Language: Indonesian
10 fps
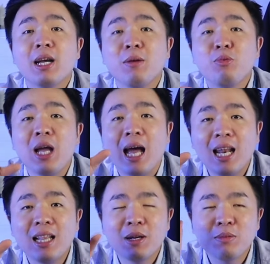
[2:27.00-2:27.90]
kita punya
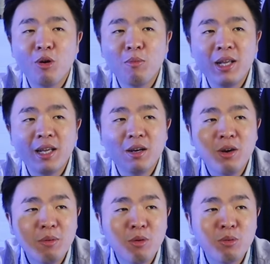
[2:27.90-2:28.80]
alat pas mau beli,
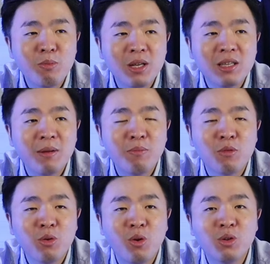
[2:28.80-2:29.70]
oh mau beli strip
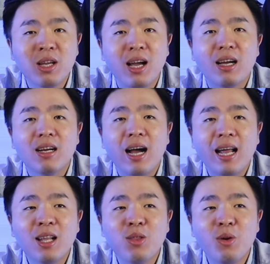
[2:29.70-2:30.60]
glukosa
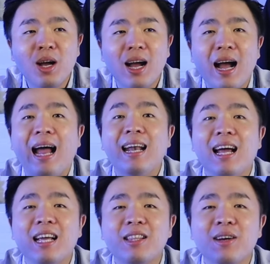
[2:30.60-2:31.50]
ada atau enggak nggak
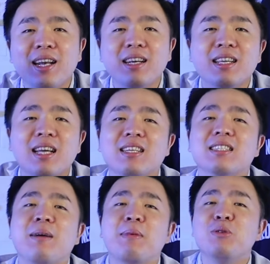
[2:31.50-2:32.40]
ada gitu kan ya
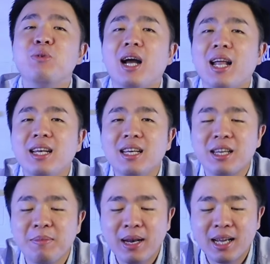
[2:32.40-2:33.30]
sama juga kan
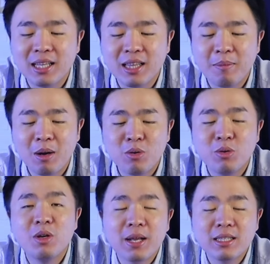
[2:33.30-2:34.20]
gimana kita
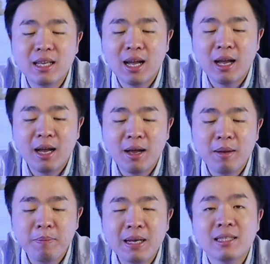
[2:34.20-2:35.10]
mau periksa
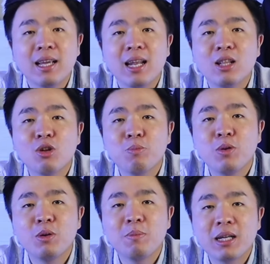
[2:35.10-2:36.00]
pasien
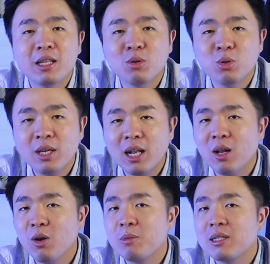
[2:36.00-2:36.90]
ataupun bakti sosial
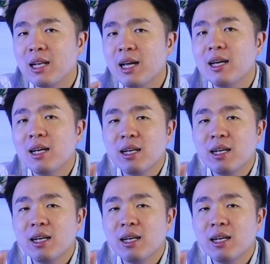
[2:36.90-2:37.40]
kalau misalnya